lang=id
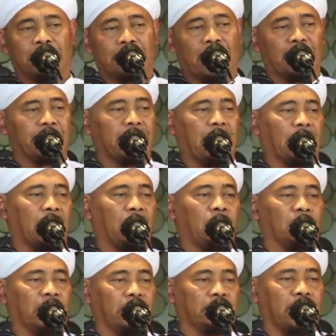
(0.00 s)
yang dikarang
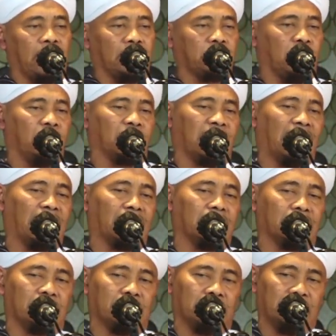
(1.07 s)
oleh salah
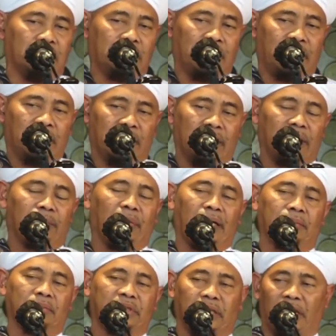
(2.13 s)
seorang
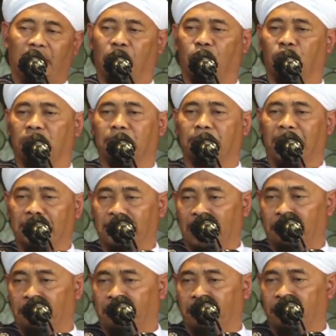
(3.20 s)
imam sekaligus
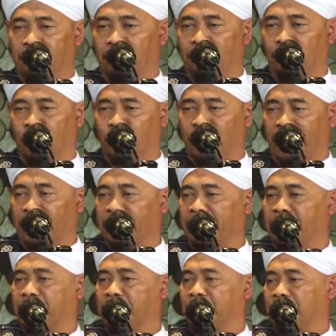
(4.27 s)

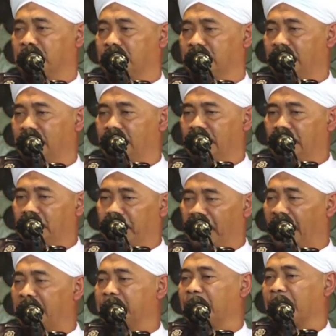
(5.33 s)
mudarris
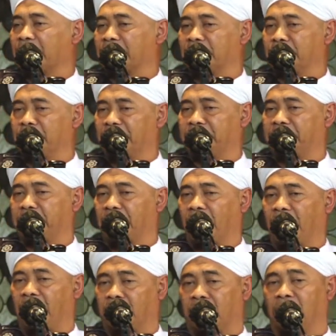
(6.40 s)
pengajar di
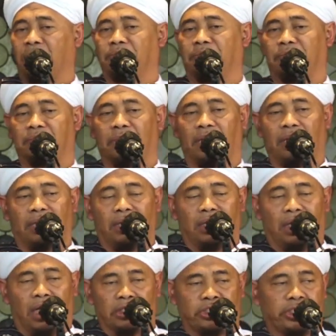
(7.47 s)
Masjidil Haram
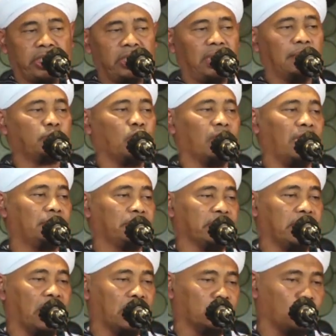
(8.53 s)
Syekh Abdul
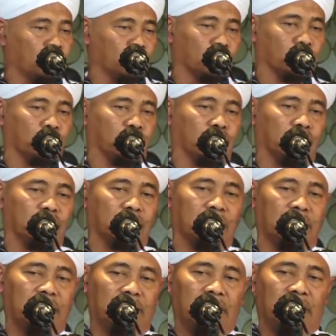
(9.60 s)
Hamid Al-Qudus.
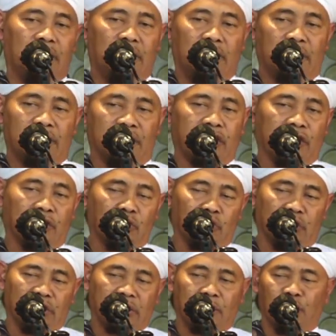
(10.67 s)
Di
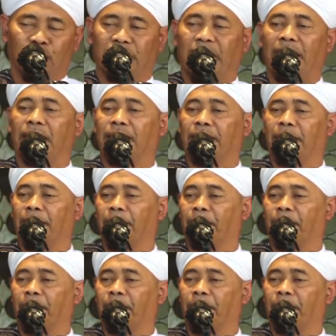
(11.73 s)
situ disebutkan